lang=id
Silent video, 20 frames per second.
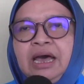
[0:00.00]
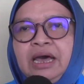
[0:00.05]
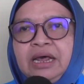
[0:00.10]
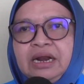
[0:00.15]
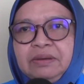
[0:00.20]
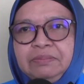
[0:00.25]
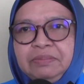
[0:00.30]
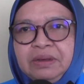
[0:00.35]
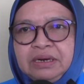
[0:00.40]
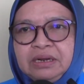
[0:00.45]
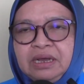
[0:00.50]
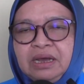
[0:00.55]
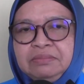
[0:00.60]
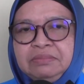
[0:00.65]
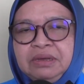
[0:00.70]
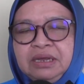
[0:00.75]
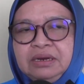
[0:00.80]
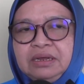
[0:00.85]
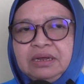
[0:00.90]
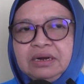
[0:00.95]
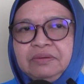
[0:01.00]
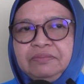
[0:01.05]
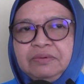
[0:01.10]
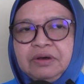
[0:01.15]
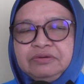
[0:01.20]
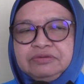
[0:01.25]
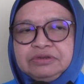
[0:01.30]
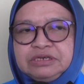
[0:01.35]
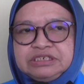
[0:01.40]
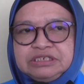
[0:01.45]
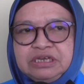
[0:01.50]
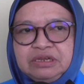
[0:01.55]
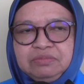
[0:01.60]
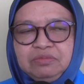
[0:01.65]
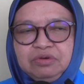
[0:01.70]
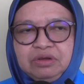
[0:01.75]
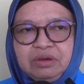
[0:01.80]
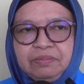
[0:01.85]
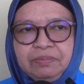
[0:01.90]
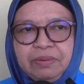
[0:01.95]
Harapan kami dari Fakultas
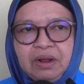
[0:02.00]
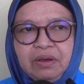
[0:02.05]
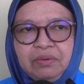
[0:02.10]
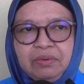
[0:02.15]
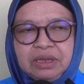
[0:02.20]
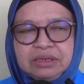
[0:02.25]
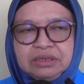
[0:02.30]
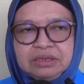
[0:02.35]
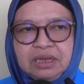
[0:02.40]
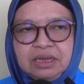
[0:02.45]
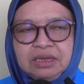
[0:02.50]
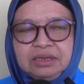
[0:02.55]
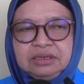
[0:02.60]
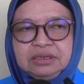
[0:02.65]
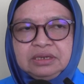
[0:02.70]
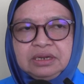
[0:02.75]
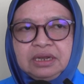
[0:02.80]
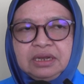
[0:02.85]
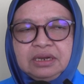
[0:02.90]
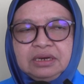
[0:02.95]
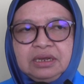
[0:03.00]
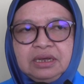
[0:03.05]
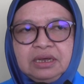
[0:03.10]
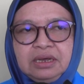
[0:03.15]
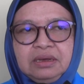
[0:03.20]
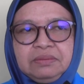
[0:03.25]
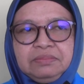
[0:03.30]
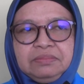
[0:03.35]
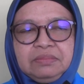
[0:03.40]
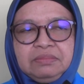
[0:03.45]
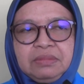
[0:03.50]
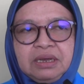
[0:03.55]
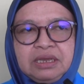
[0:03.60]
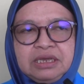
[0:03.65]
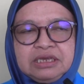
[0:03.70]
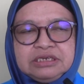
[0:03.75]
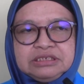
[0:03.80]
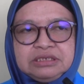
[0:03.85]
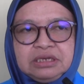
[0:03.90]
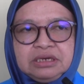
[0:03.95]
Ilmu Keperawatan terhadap
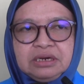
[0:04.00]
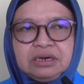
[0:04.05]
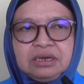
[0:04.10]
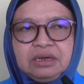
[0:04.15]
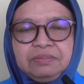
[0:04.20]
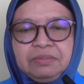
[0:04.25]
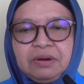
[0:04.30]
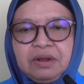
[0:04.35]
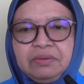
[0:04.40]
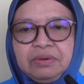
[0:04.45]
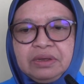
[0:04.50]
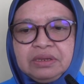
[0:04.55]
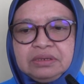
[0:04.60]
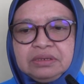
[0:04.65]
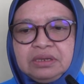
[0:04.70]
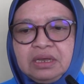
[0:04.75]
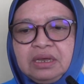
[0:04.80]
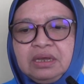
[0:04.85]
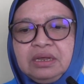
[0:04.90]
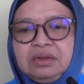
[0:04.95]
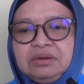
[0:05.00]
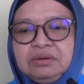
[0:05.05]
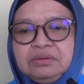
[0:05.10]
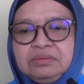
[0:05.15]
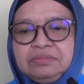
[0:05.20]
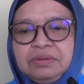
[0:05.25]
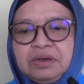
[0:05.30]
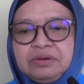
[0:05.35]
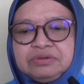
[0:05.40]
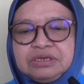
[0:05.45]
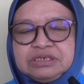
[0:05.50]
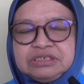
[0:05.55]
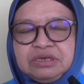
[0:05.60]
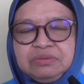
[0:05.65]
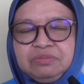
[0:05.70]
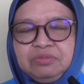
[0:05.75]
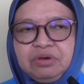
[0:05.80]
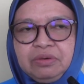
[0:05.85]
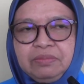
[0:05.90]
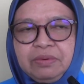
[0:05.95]
magister keperawatan, Fakultas
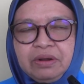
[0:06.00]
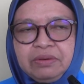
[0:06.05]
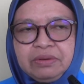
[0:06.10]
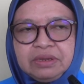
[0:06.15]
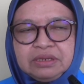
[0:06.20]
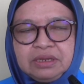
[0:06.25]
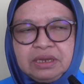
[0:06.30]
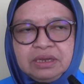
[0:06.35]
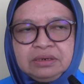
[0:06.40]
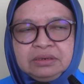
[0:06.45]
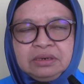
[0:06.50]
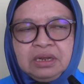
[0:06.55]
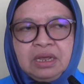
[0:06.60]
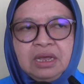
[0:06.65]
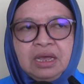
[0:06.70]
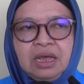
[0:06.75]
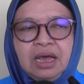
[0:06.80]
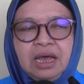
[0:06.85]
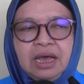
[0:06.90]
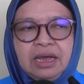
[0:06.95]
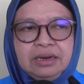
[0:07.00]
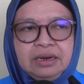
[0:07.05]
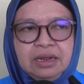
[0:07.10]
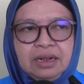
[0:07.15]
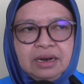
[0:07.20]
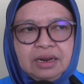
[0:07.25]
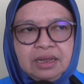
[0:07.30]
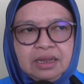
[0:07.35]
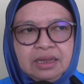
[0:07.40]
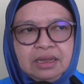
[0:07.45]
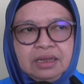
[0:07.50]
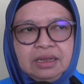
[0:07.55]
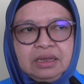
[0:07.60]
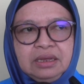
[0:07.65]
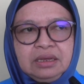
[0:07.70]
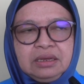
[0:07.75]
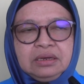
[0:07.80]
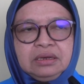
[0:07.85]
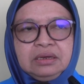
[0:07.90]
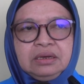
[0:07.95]
Ilmu Keperawatan
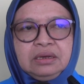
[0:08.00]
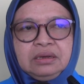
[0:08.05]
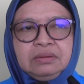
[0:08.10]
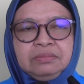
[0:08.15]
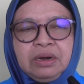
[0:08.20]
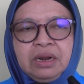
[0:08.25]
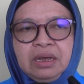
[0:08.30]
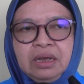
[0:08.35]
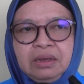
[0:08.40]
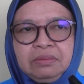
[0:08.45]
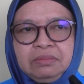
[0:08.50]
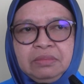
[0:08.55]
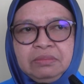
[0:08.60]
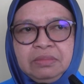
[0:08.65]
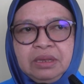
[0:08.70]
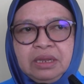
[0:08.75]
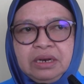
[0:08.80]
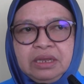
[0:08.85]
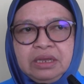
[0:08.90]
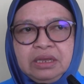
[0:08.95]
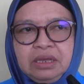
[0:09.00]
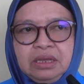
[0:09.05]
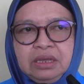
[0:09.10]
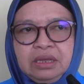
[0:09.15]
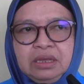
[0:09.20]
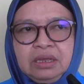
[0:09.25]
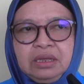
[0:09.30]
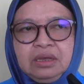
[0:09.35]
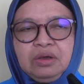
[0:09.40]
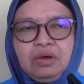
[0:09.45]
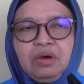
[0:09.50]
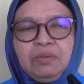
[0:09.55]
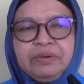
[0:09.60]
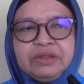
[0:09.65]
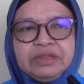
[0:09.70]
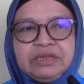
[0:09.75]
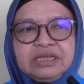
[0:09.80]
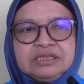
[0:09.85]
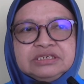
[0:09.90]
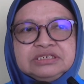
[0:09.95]
adalah e, mereka memiliki
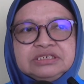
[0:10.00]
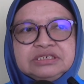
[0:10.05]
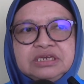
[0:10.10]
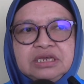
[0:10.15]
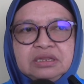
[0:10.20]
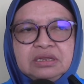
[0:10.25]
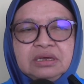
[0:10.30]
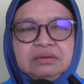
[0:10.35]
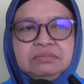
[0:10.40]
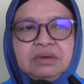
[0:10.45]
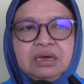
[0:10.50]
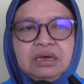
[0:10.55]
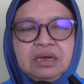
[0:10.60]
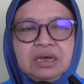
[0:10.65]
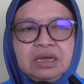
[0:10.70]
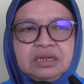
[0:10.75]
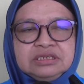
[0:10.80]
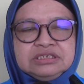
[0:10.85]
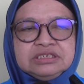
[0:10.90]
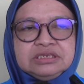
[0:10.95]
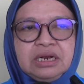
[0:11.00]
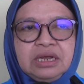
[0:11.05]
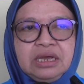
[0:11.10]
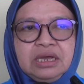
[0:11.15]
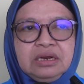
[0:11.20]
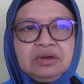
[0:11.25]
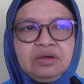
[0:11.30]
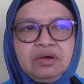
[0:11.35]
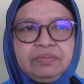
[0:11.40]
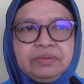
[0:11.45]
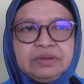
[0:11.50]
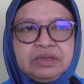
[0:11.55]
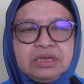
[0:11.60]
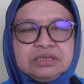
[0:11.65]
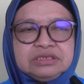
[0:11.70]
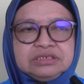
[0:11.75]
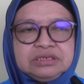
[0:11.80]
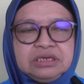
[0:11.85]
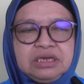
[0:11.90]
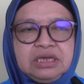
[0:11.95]
kompetensi tambahan selain
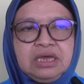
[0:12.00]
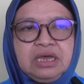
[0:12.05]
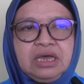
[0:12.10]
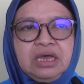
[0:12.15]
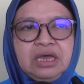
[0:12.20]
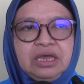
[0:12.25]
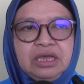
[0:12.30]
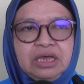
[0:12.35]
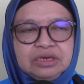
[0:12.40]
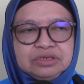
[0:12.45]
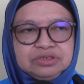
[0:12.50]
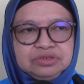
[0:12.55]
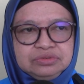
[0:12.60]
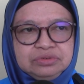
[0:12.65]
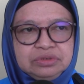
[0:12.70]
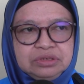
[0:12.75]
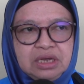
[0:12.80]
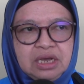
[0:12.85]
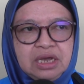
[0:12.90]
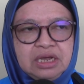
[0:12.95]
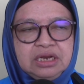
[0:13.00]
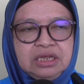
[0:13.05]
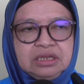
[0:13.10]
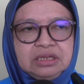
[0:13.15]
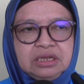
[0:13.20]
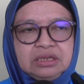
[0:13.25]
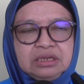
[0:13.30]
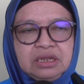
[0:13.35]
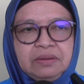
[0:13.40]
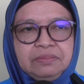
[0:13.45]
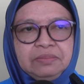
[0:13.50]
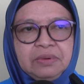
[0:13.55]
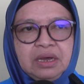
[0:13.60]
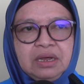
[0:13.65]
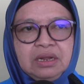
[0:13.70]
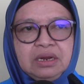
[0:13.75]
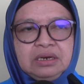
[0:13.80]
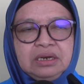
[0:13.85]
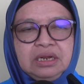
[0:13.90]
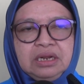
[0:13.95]
kompetensi yang sudah
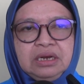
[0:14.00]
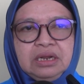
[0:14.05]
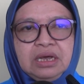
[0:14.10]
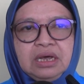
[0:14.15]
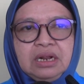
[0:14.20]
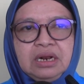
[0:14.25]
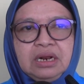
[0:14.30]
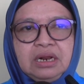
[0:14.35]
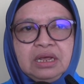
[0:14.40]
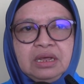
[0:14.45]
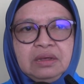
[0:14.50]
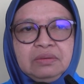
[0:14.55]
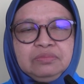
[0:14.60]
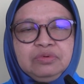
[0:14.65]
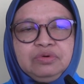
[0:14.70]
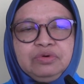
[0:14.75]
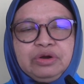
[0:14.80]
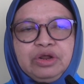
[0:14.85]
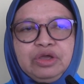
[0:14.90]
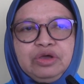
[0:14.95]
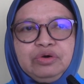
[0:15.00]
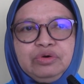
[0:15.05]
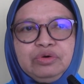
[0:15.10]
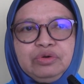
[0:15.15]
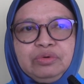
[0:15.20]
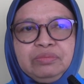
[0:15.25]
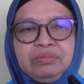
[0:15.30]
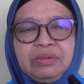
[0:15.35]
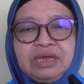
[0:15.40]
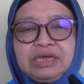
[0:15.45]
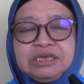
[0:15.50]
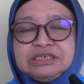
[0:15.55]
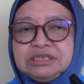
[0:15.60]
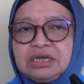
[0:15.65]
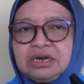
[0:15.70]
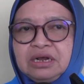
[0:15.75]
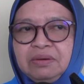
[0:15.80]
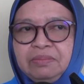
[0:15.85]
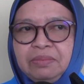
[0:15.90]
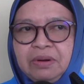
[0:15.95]
ditetapkan di dalam kurikulum
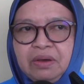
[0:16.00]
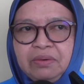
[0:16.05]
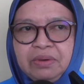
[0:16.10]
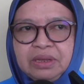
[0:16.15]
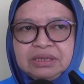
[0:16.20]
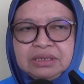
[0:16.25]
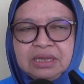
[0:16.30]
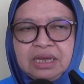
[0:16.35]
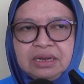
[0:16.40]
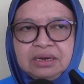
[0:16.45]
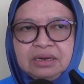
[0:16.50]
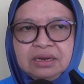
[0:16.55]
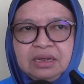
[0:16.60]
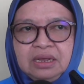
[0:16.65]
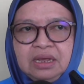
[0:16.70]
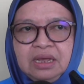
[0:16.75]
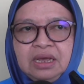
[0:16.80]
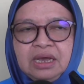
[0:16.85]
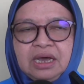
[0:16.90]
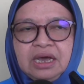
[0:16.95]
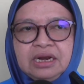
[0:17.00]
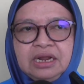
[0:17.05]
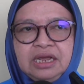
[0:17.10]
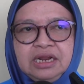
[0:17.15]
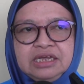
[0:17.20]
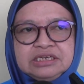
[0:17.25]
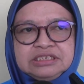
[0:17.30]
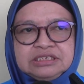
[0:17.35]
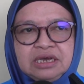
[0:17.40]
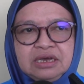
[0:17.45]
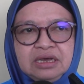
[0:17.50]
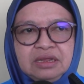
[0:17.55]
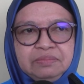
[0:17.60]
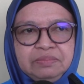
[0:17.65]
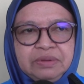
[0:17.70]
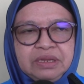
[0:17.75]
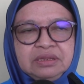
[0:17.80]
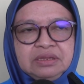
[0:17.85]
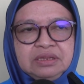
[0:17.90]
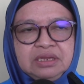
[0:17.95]
magister keperawatan. Karena ini sangat
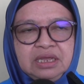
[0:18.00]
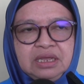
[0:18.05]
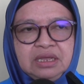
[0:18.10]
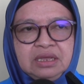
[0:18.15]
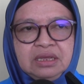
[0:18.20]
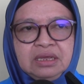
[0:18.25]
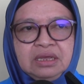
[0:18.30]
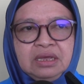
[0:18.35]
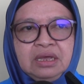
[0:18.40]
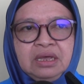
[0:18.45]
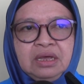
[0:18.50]
penting.